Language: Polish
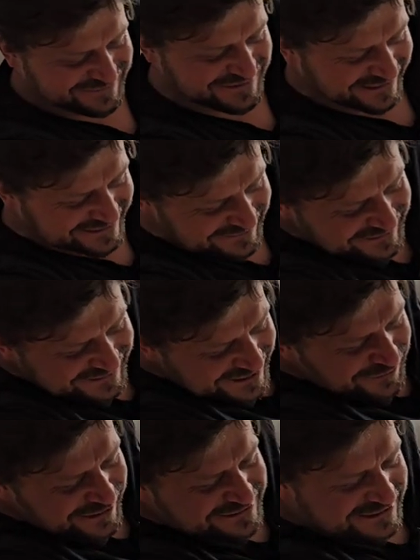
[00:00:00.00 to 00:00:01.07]
przepraszam,
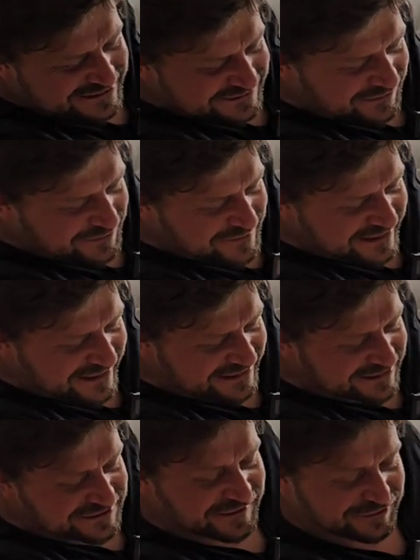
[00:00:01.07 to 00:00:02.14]
Reuel się nazywał,
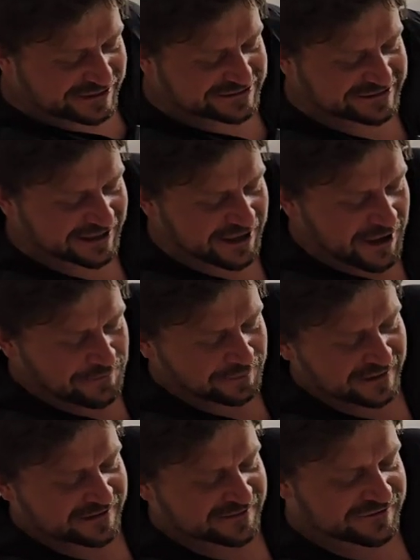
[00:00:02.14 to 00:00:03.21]
Midianity swego teścia
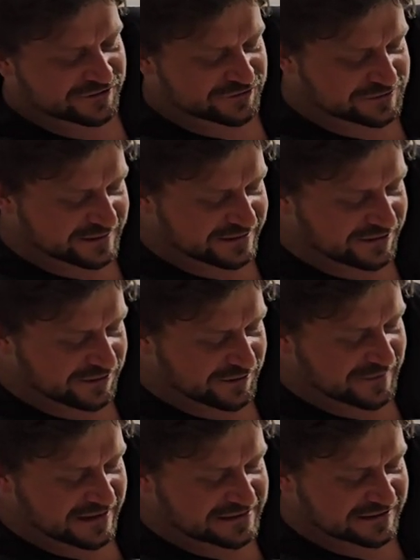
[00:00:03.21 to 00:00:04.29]
wyruszmy do
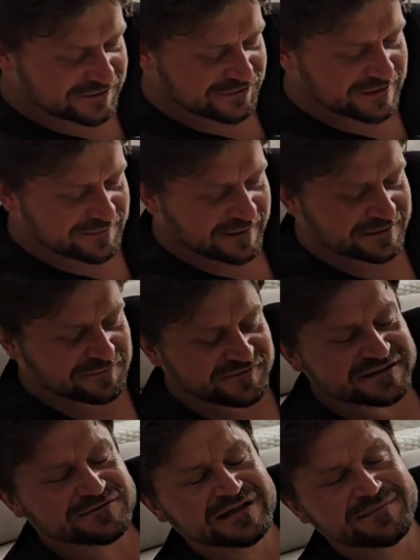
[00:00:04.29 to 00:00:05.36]
miejsca, o którym Pan
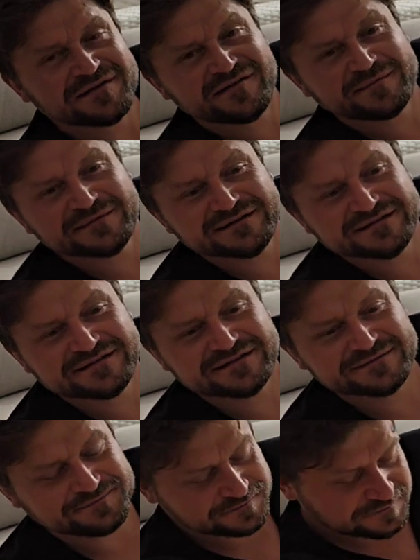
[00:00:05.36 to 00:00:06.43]
powiedział, Damie wam, y,
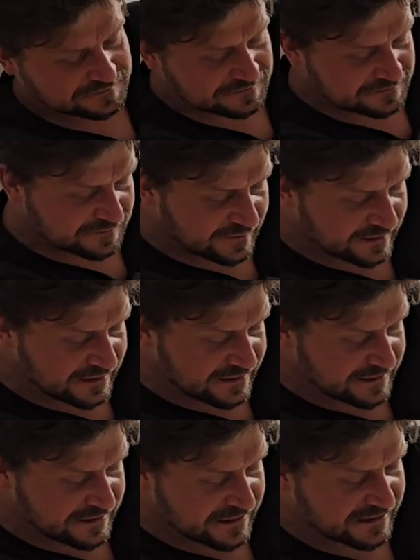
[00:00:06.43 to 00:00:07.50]

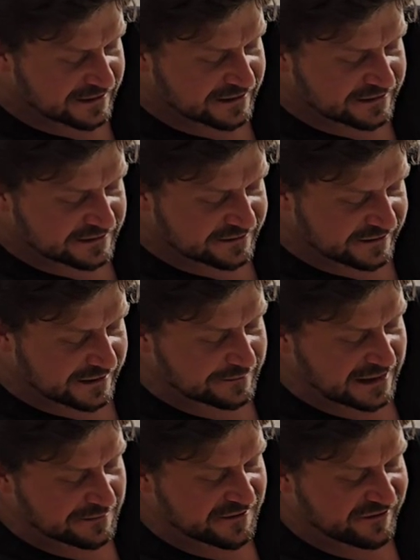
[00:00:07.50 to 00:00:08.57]
y, y,
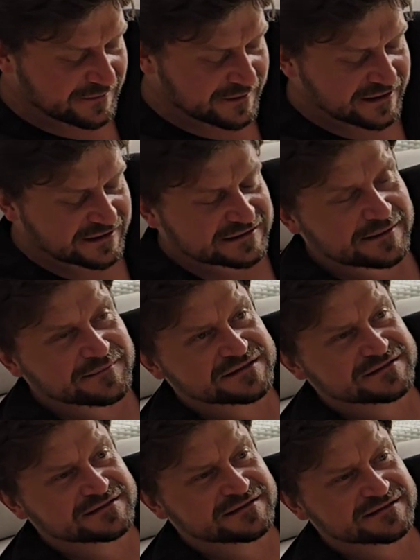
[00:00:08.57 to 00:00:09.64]
dam, wam. Tam
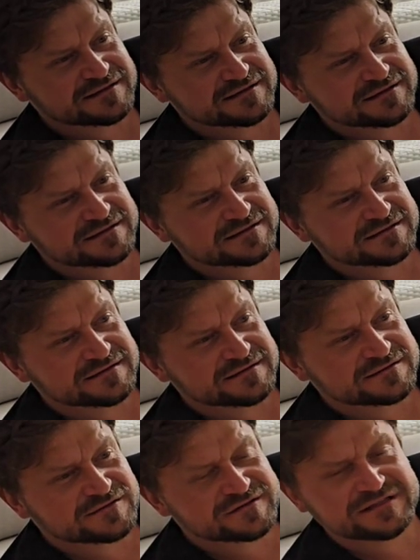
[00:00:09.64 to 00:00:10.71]
jest,
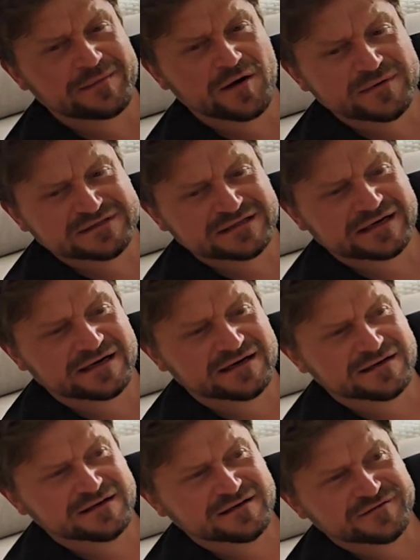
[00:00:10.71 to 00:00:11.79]
to jest ziemia obiecana,
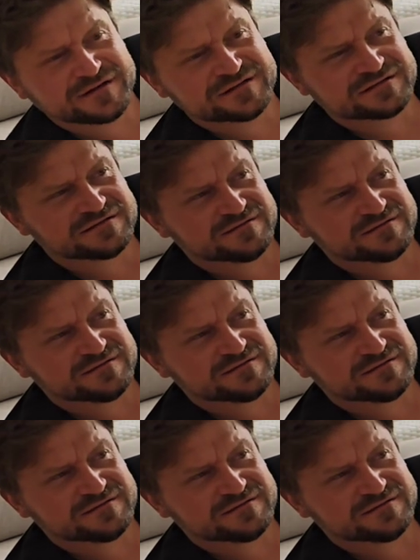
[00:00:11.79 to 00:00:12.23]
więc